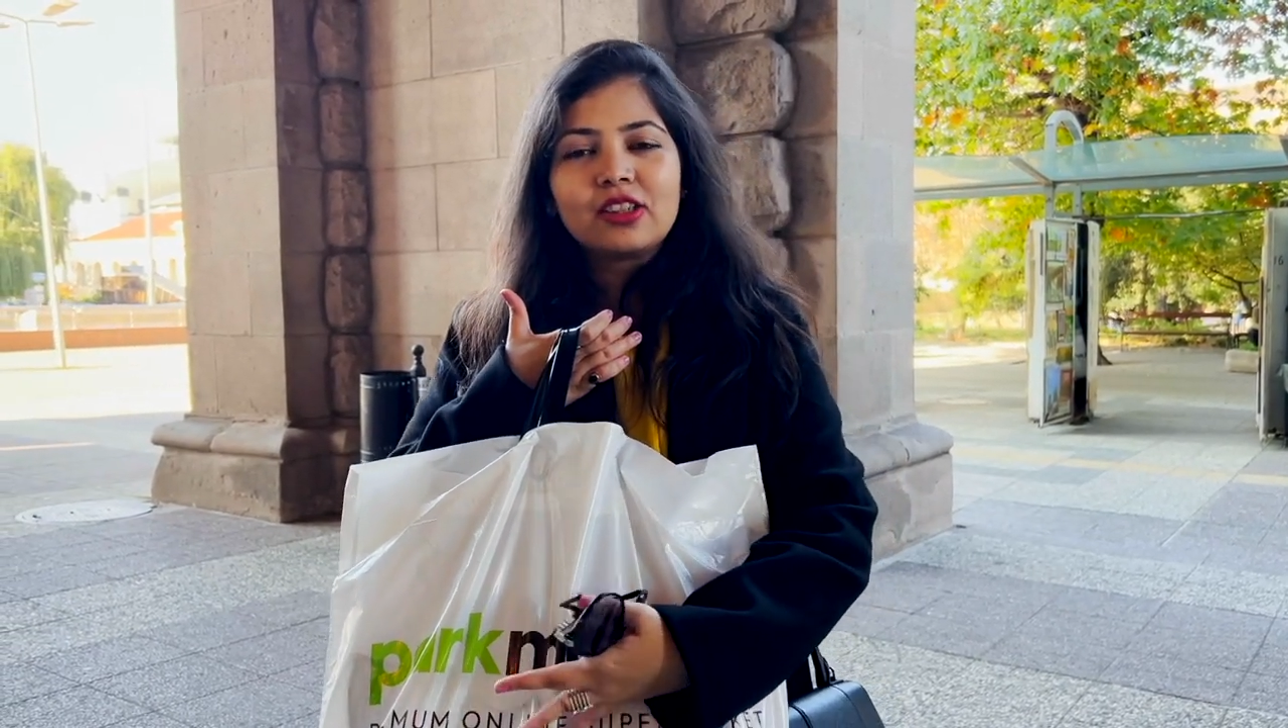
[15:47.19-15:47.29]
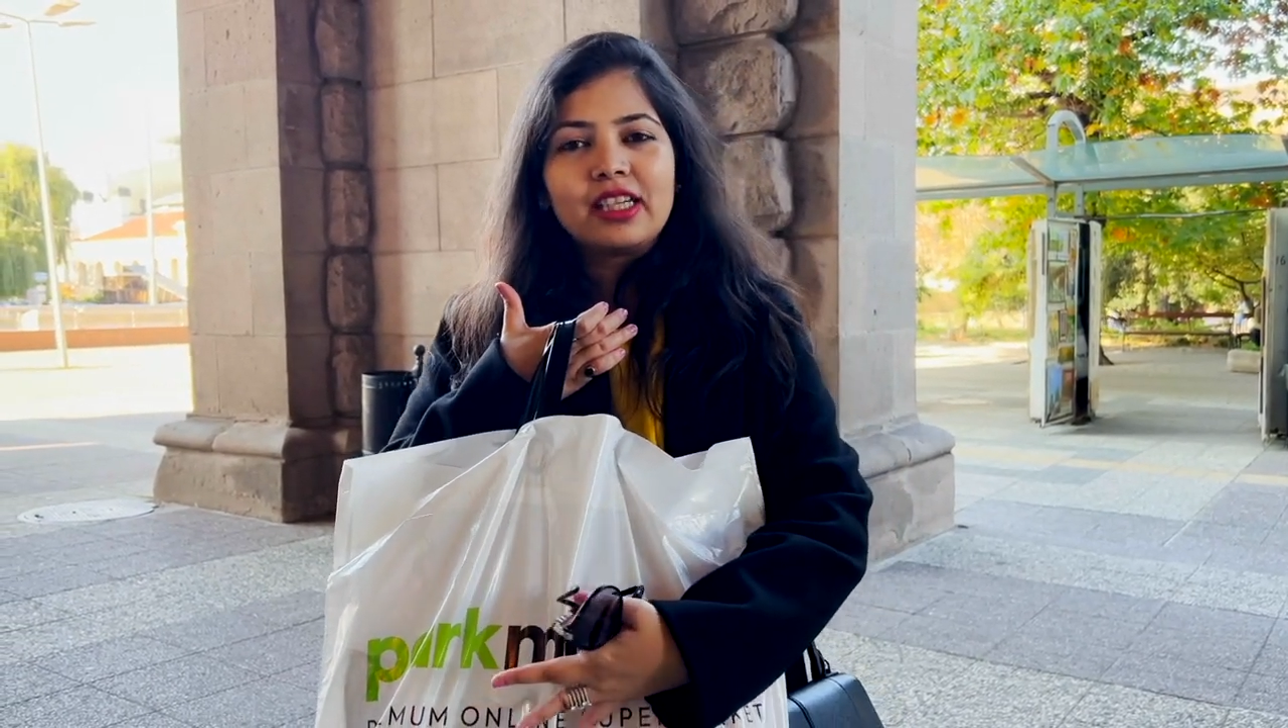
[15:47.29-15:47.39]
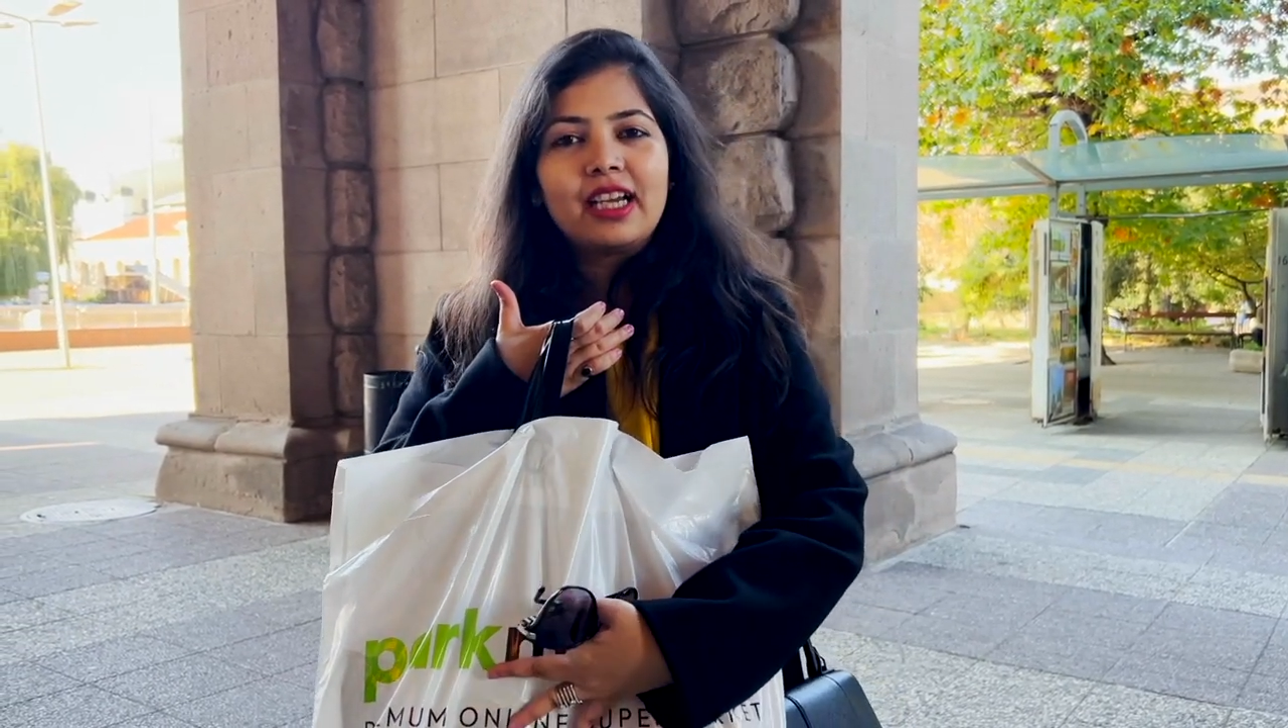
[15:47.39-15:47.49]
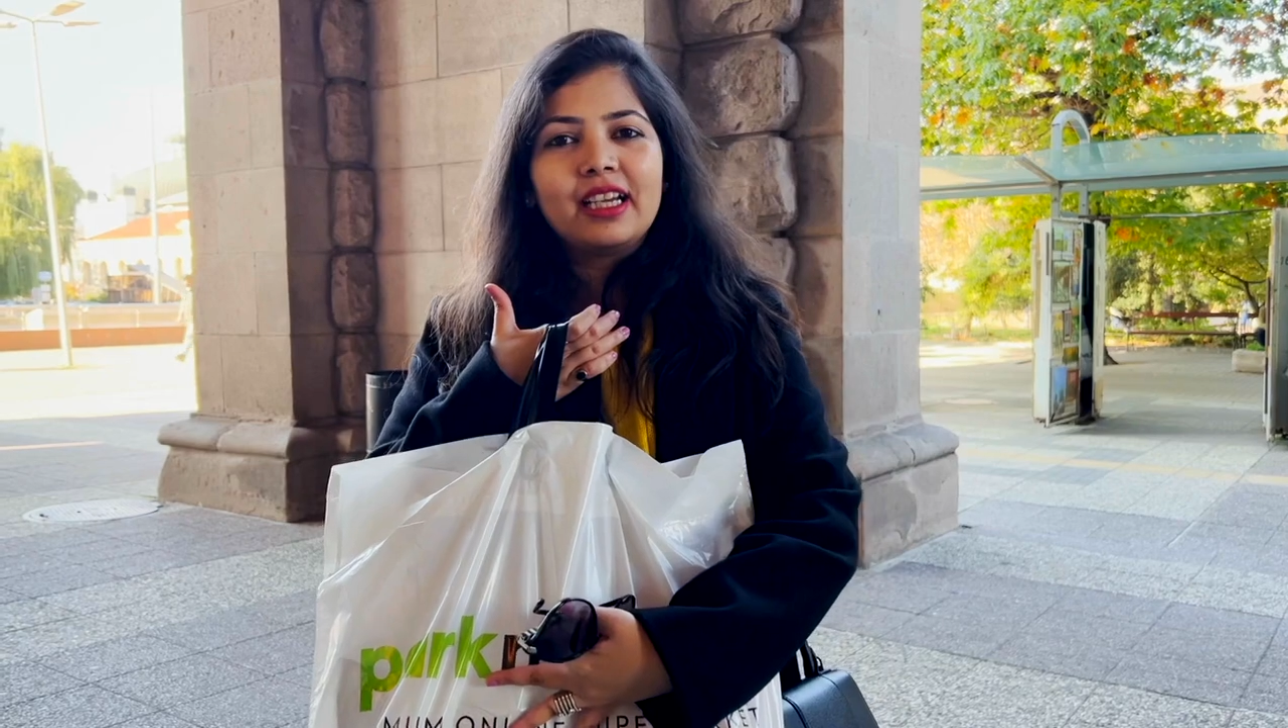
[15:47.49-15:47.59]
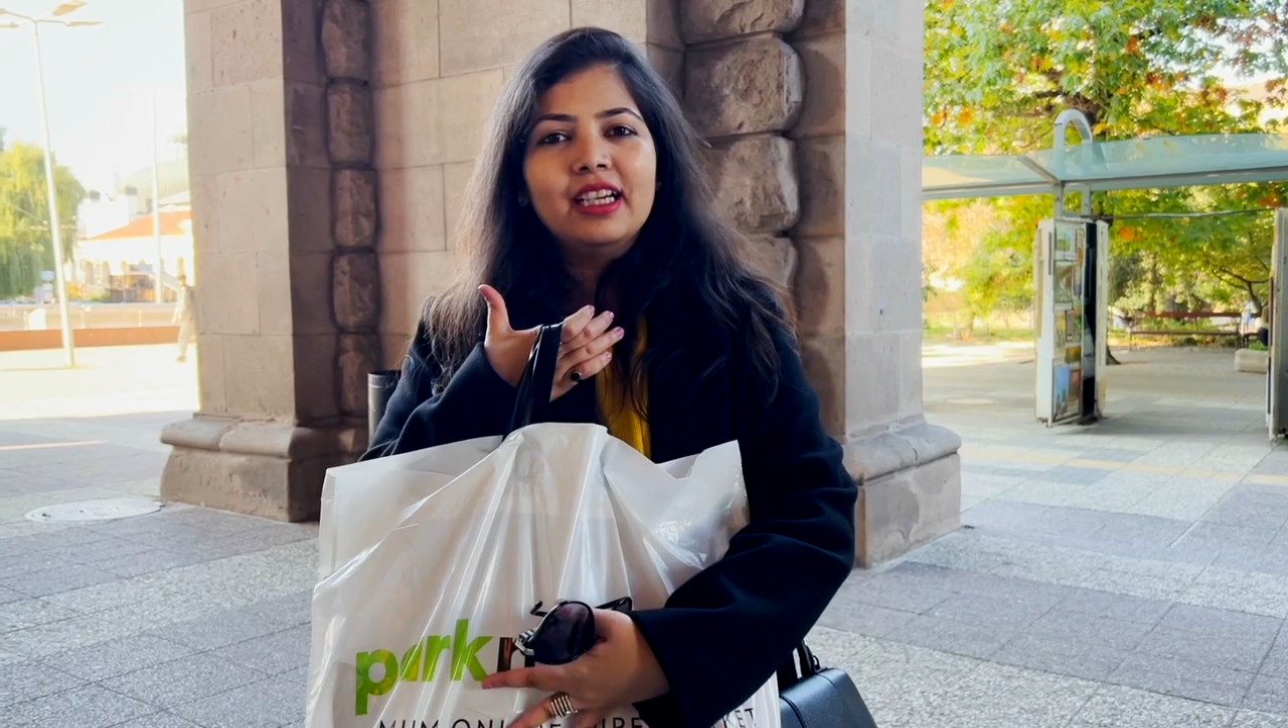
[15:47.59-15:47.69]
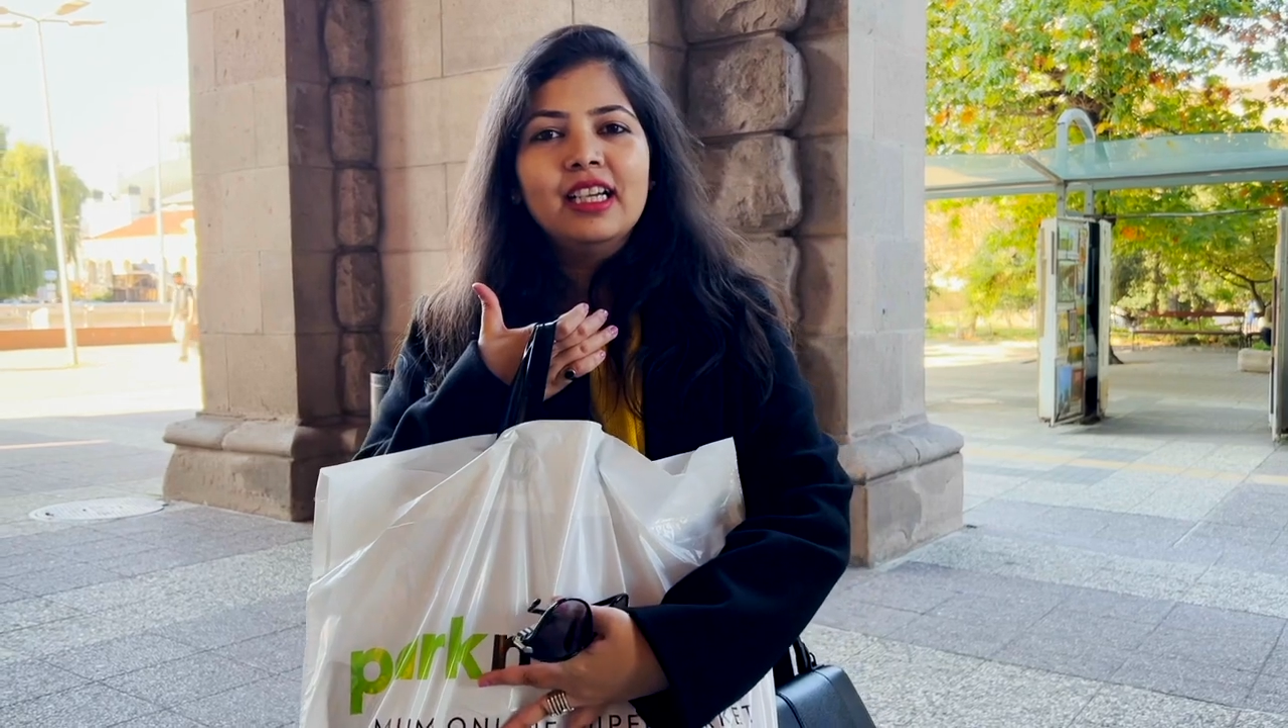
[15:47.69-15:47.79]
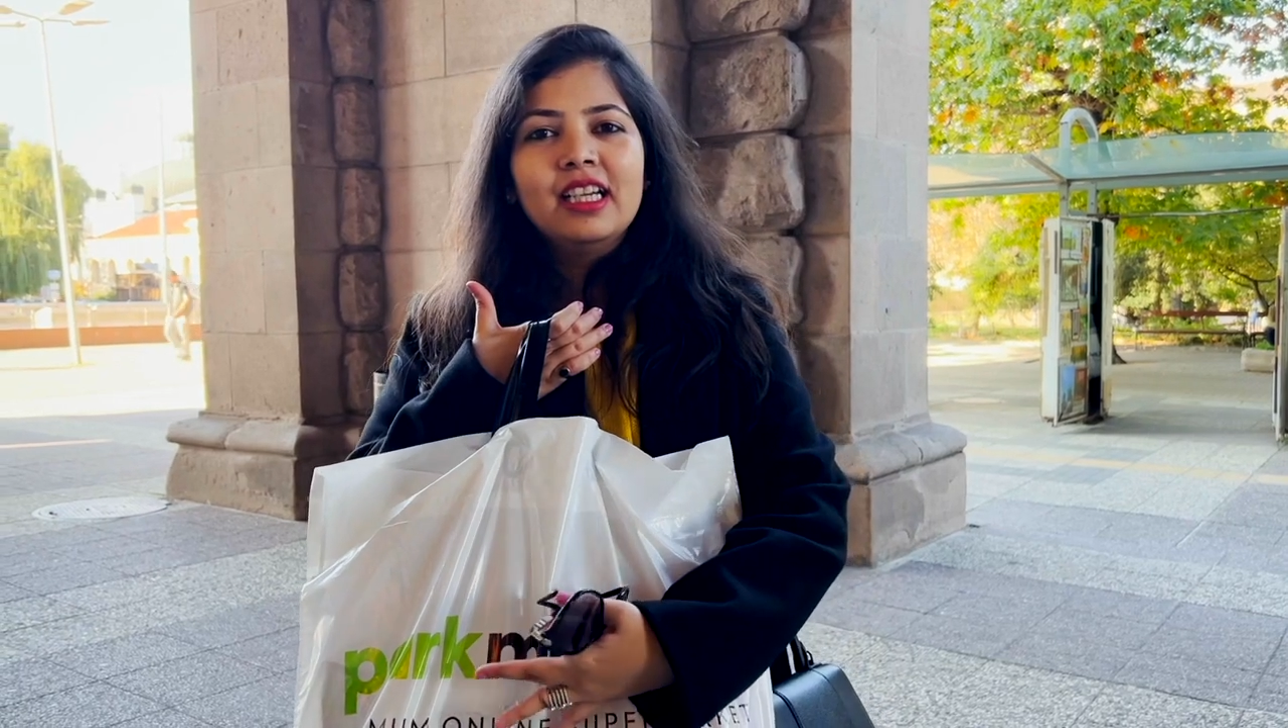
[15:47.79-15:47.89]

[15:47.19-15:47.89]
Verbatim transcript: और क्या है